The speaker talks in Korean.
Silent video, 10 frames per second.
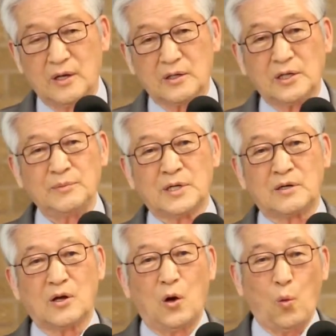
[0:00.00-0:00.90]

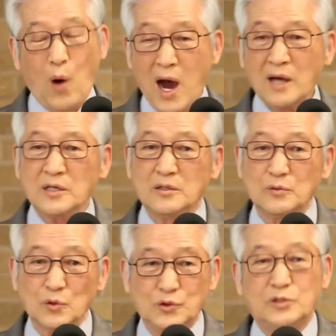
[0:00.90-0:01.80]
그러면은 왕이
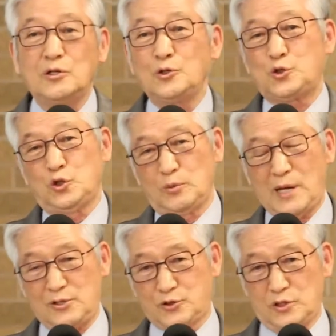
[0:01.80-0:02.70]
어디를
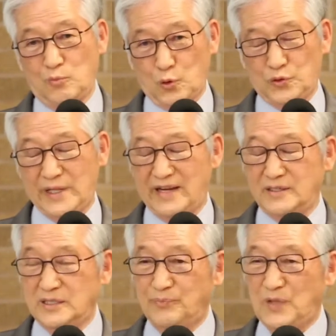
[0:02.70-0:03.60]
출입할 줄을
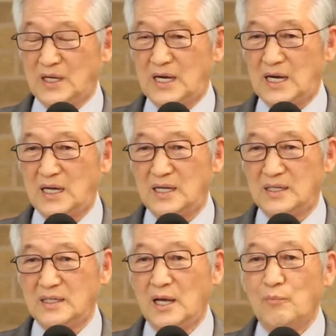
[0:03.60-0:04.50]
모른다는 겁니까?
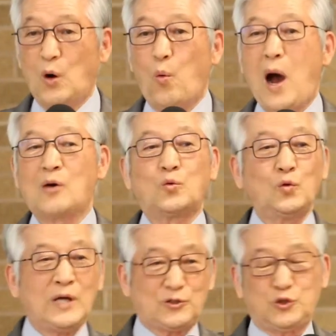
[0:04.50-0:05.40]
뭐
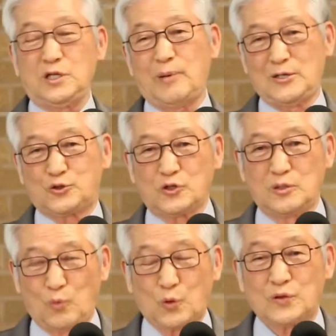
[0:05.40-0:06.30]
왕궁에 출입할
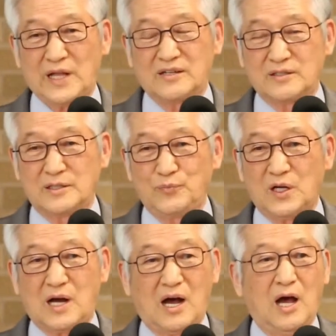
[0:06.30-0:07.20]
줄을 모른다는
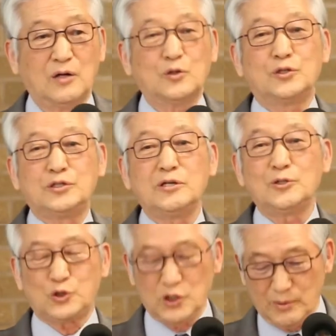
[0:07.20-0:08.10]
겁니까?
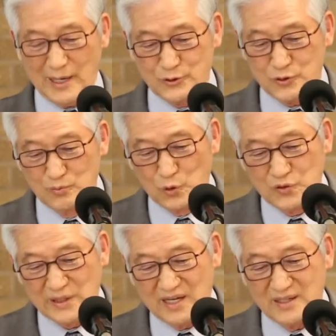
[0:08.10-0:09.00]
어디를 출입할 줄을
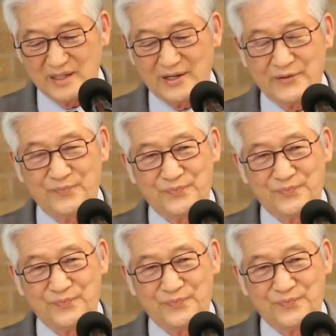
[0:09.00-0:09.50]
모른다는 거예요.